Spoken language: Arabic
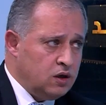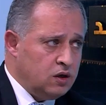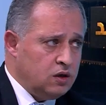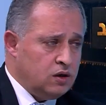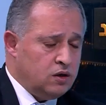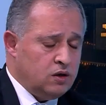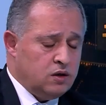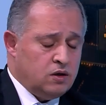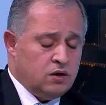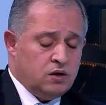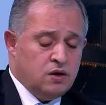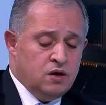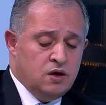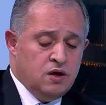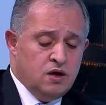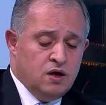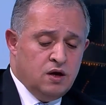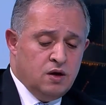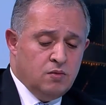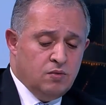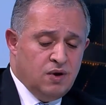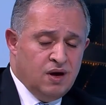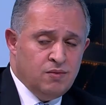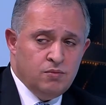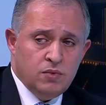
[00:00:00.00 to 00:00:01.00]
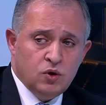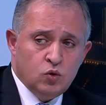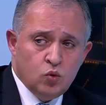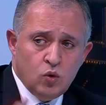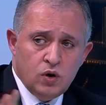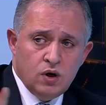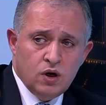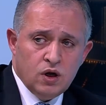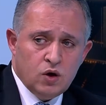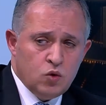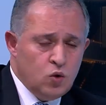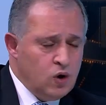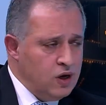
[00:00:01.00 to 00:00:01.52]
آه، محمد
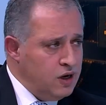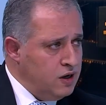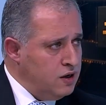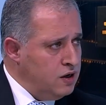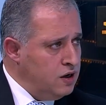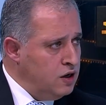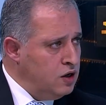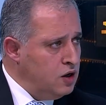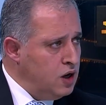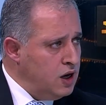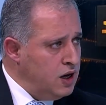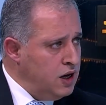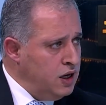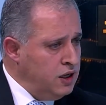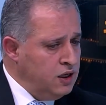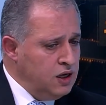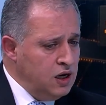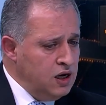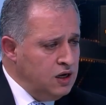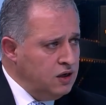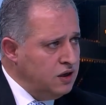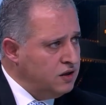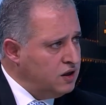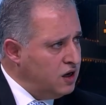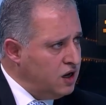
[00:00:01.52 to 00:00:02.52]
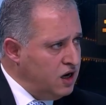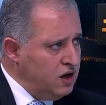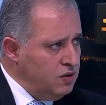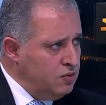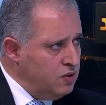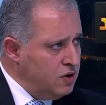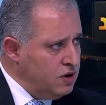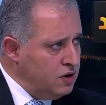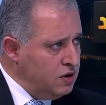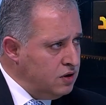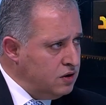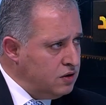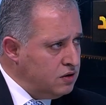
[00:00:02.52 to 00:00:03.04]
والإخوان إحنا قلنا
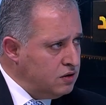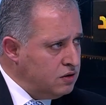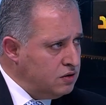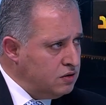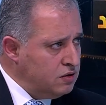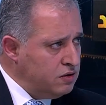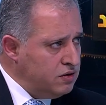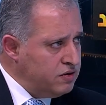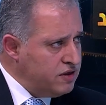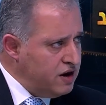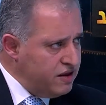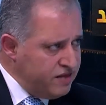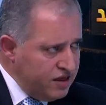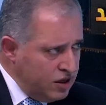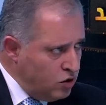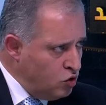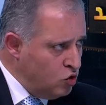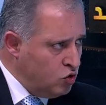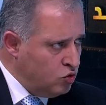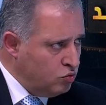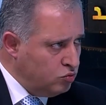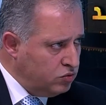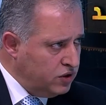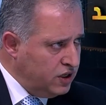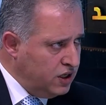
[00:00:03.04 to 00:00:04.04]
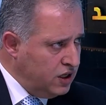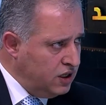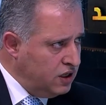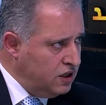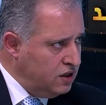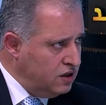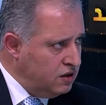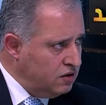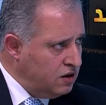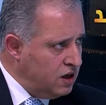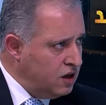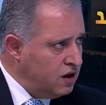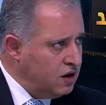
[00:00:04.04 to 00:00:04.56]
تقريبا 30 يوم
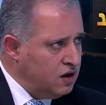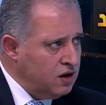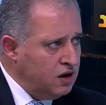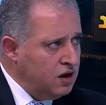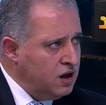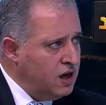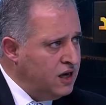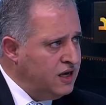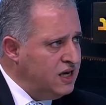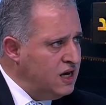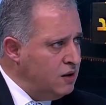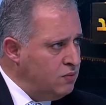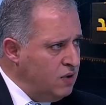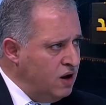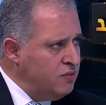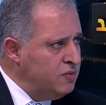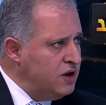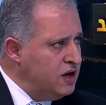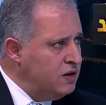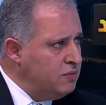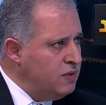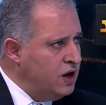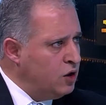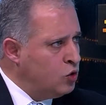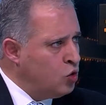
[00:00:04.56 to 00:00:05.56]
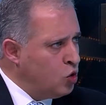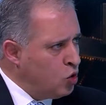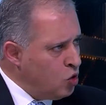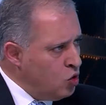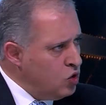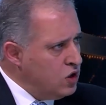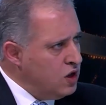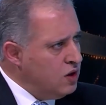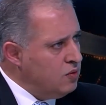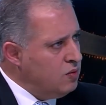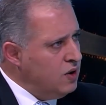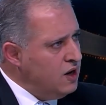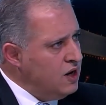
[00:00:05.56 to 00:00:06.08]
يعني آه، آه، أيام عمل مع
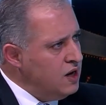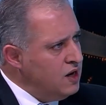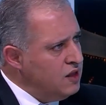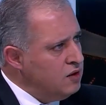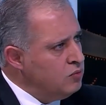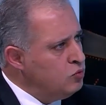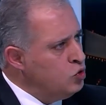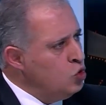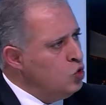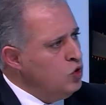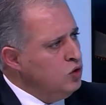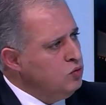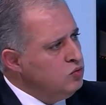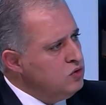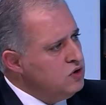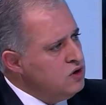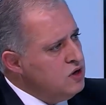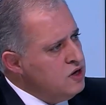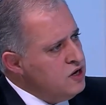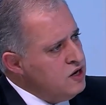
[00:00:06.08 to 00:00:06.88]
كورونا مع تقعد